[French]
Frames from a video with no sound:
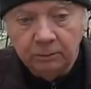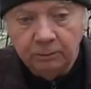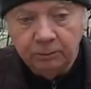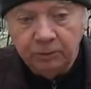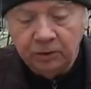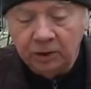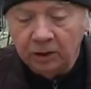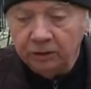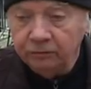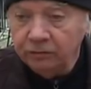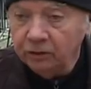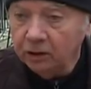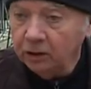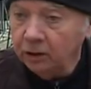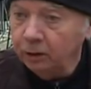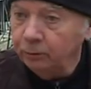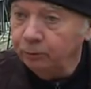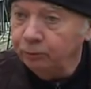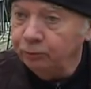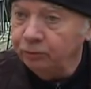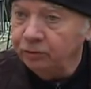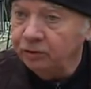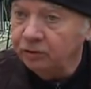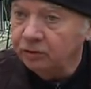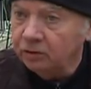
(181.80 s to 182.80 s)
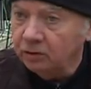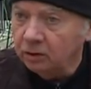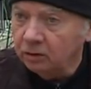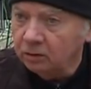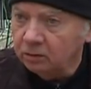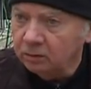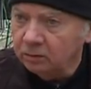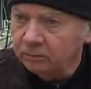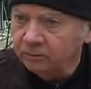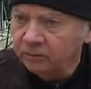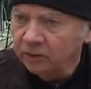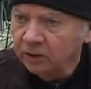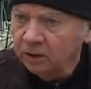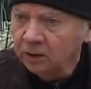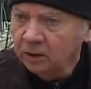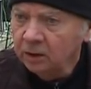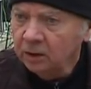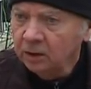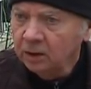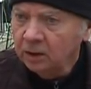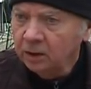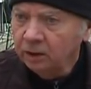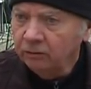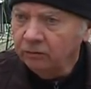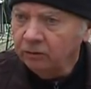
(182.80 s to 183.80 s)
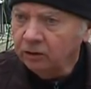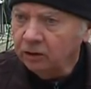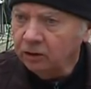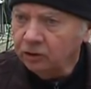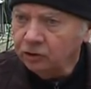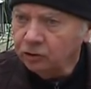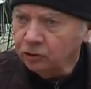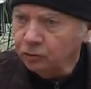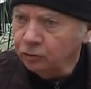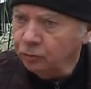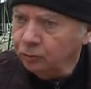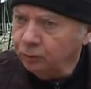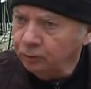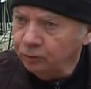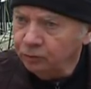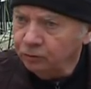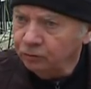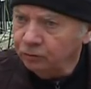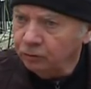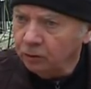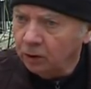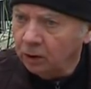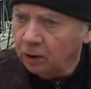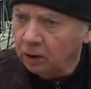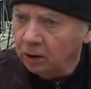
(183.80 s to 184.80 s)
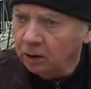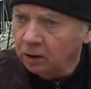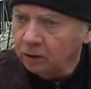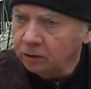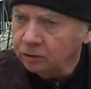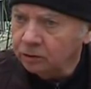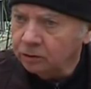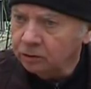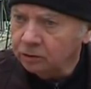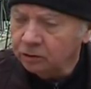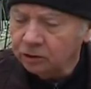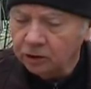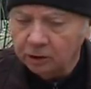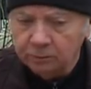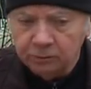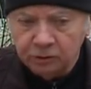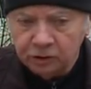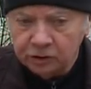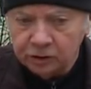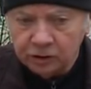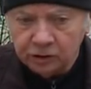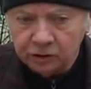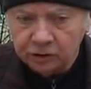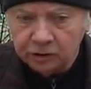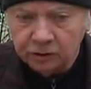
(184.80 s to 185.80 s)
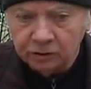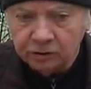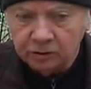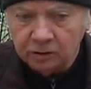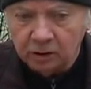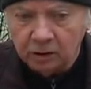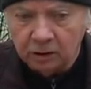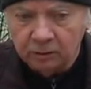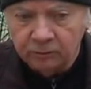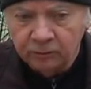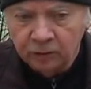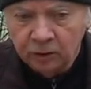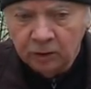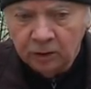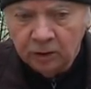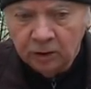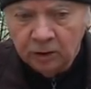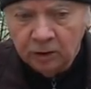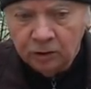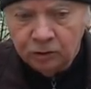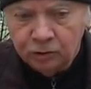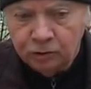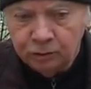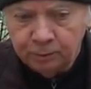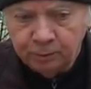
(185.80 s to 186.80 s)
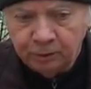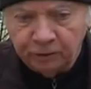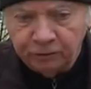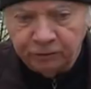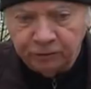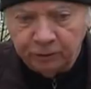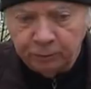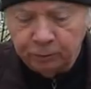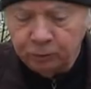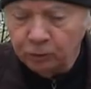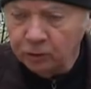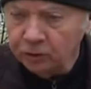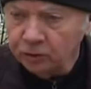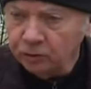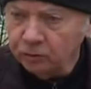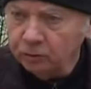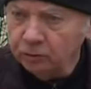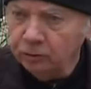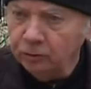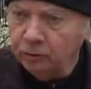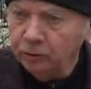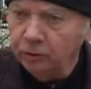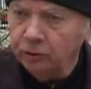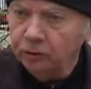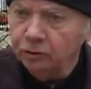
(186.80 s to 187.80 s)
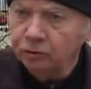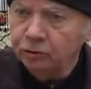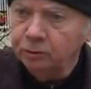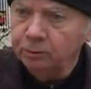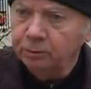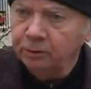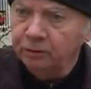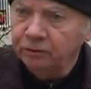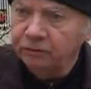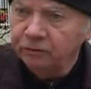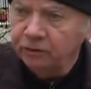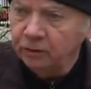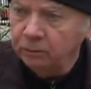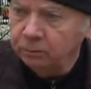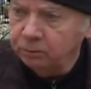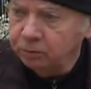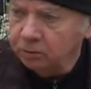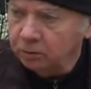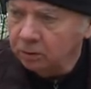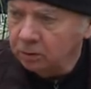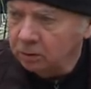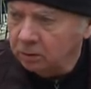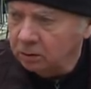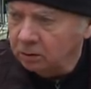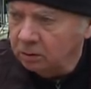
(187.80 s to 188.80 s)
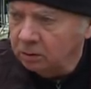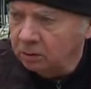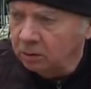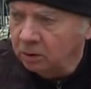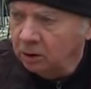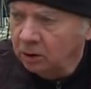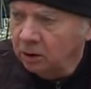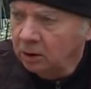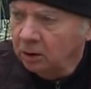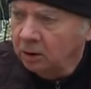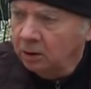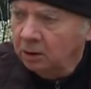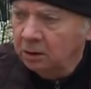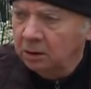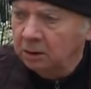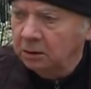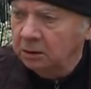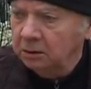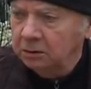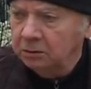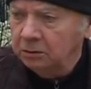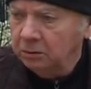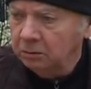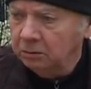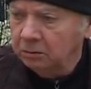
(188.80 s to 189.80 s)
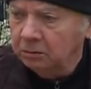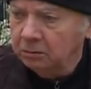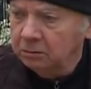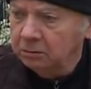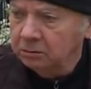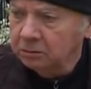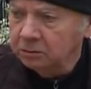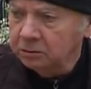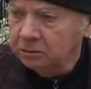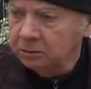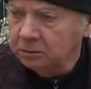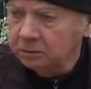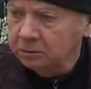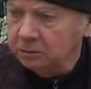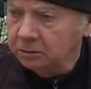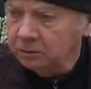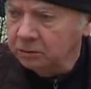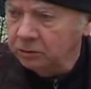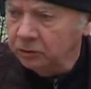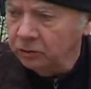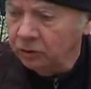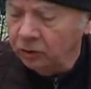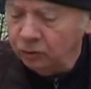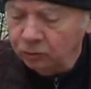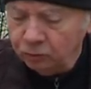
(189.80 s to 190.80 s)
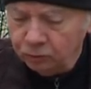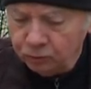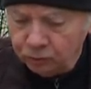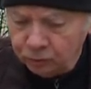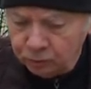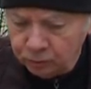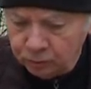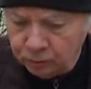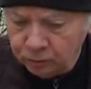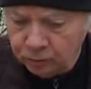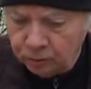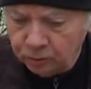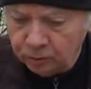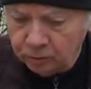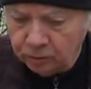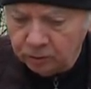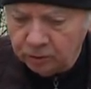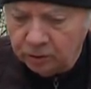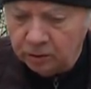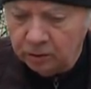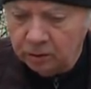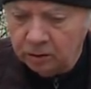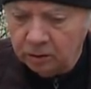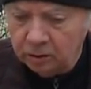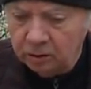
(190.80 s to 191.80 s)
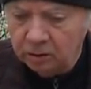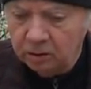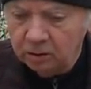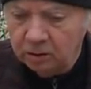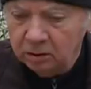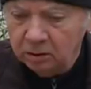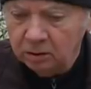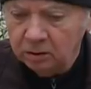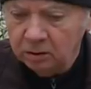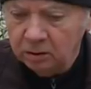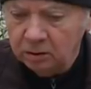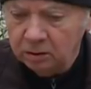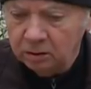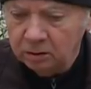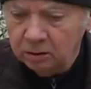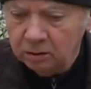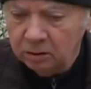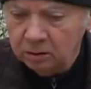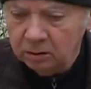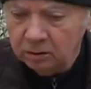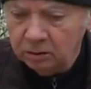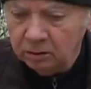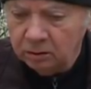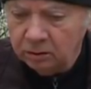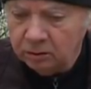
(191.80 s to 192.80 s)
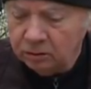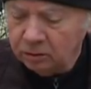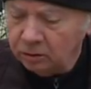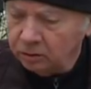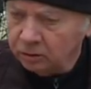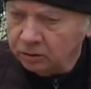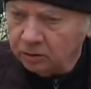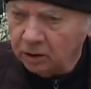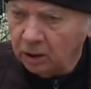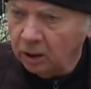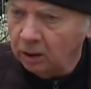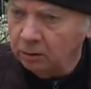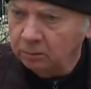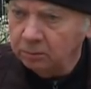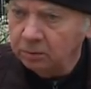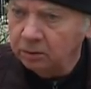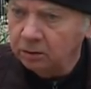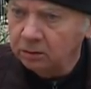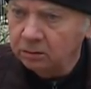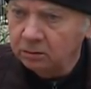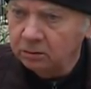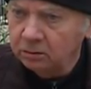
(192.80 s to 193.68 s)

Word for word: bien avec les puissants, avec les gens du pouvoir, je n'ai jamais cherché ça. Je ne suis pas fait pour les honneurs, je ne suis pas fait pour euh, non, j'étais toujours du côté des, humbles. simples.